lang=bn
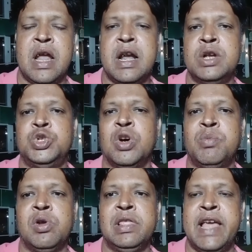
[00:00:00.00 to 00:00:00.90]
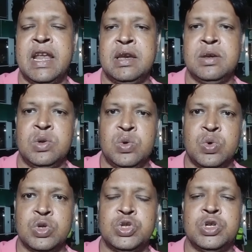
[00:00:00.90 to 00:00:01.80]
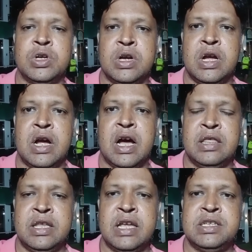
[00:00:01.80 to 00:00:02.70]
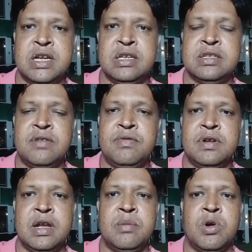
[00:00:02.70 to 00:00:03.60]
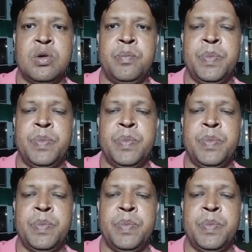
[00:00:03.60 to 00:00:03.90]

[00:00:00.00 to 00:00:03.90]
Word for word: নানান জবরল দেন কোচ আন্দ্রে চেনিসাব এবং